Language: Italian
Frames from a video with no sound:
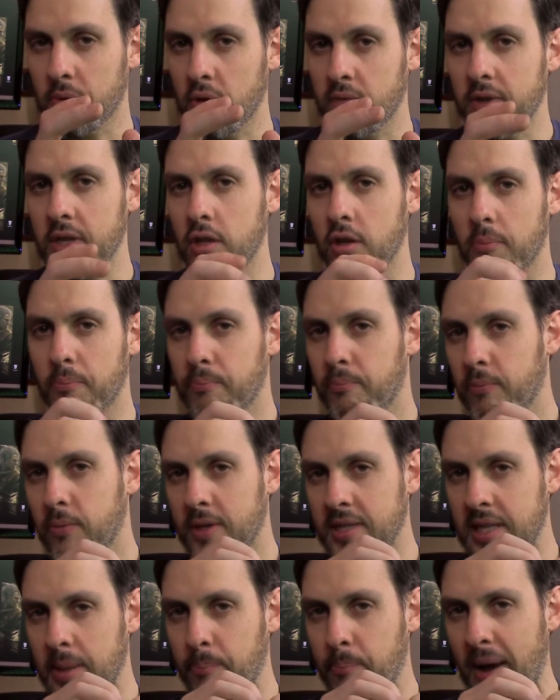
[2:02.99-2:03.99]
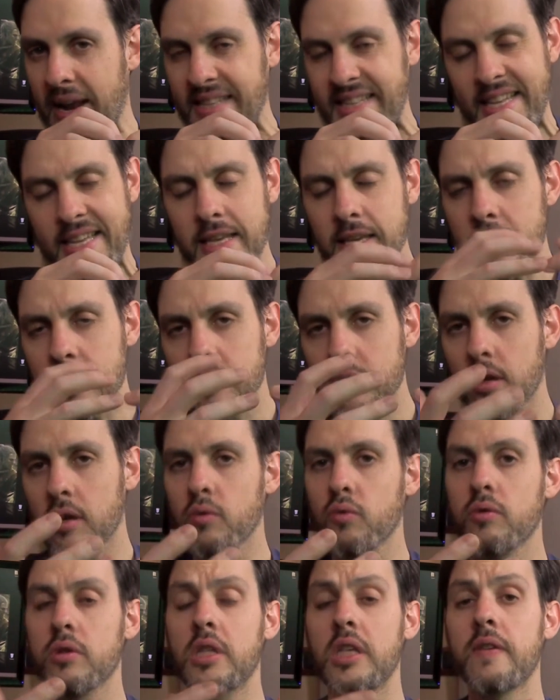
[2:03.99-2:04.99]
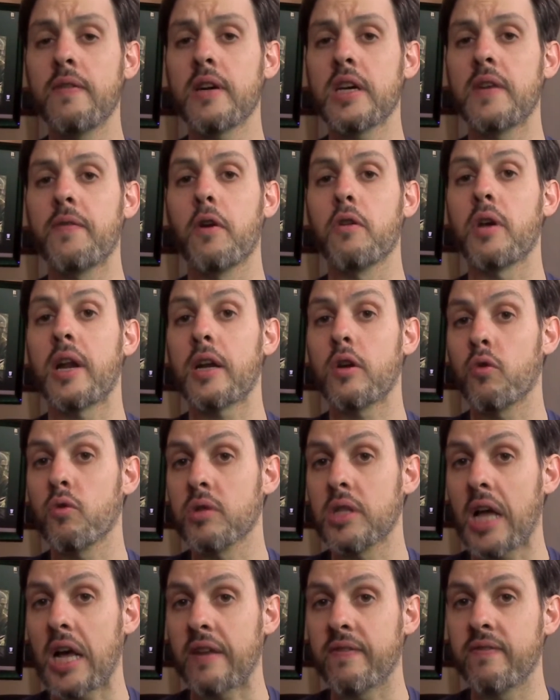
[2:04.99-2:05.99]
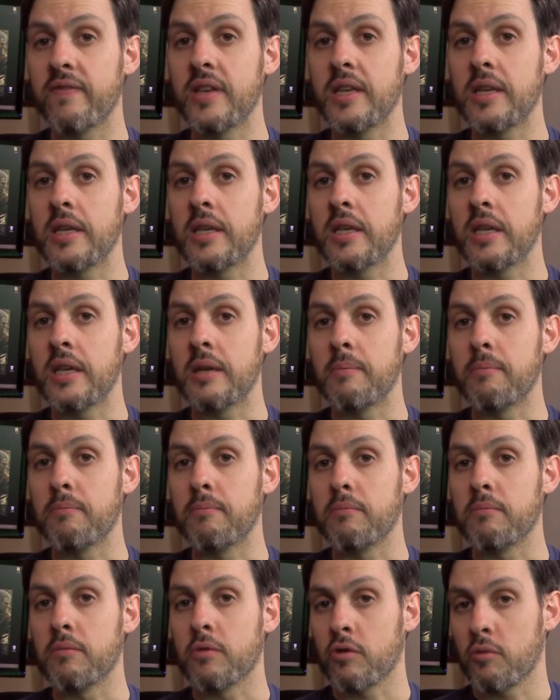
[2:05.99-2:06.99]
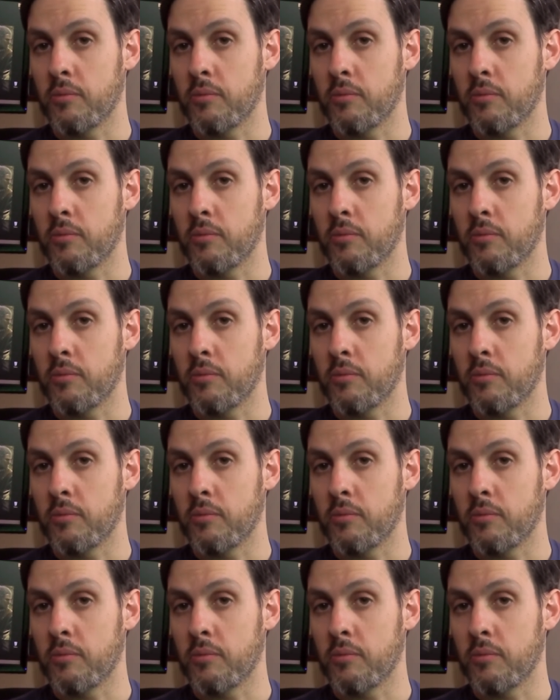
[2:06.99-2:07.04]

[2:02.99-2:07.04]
primo video, questa parte introduttiva che voglio raccontarvi in,